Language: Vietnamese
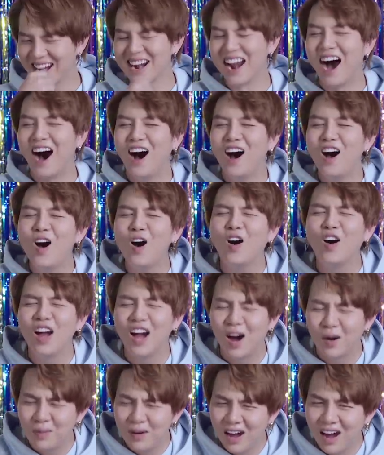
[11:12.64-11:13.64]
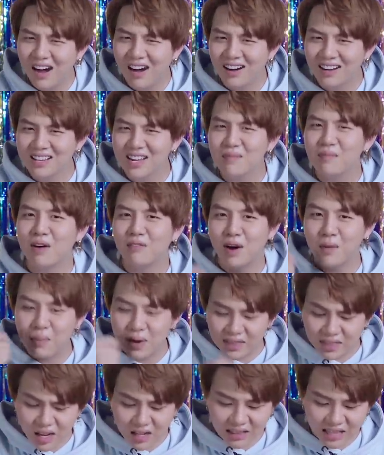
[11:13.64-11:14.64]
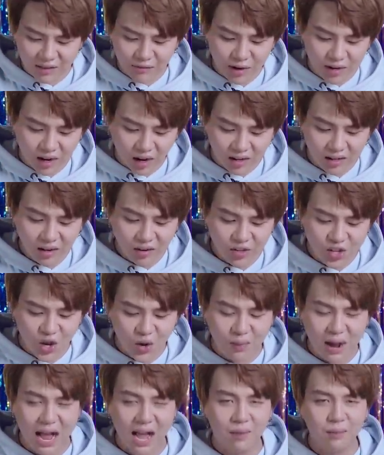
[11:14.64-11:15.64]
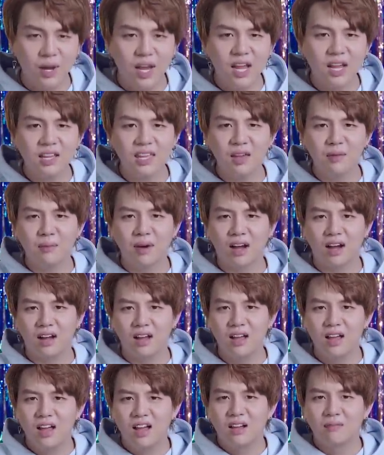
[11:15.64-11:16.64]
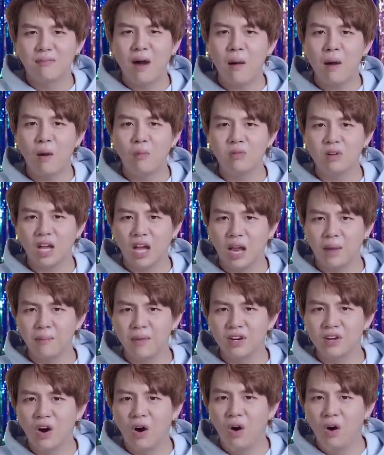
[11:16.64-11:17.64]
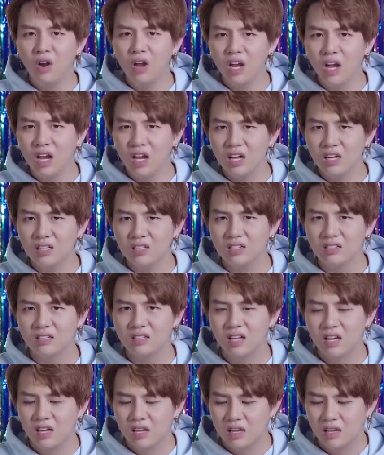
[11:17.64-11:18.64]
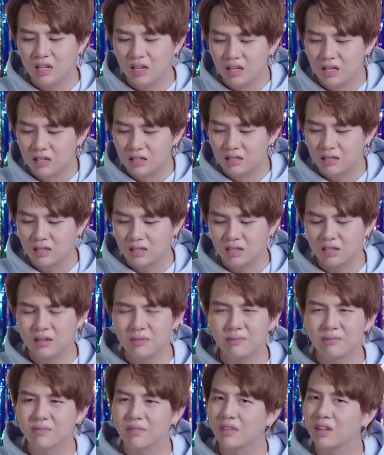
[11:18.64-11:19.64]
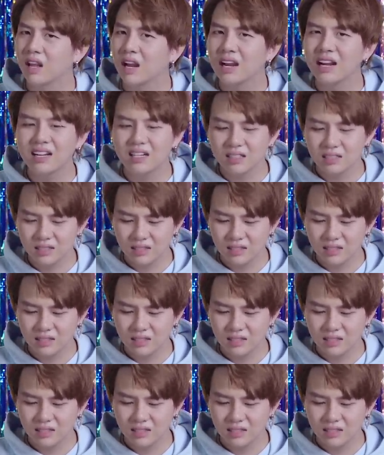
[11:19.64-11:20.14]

đỡ hồi hộp hơn nhưng mà vẫn bị tức tại vì vẫn có nhiều bài biết nhưng mà báo không kịp bị rối á mày chơi vui thật là luôn dữ vậy